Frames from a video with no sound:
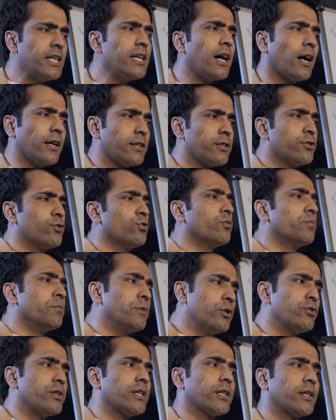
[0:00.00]
হি আন্ডারস্টুড
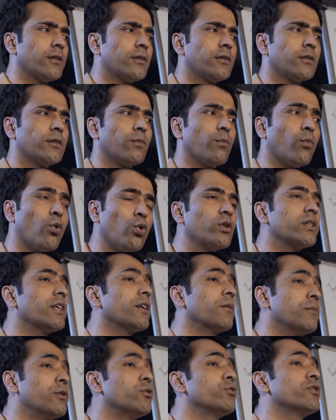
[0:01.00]
মিউজিক মোর
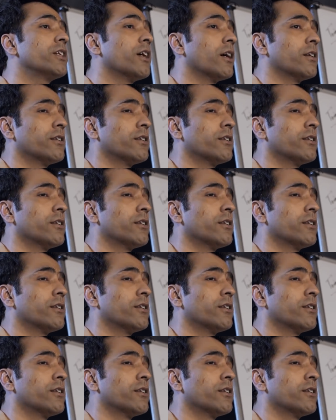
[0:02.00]
দ্যান মিউজিক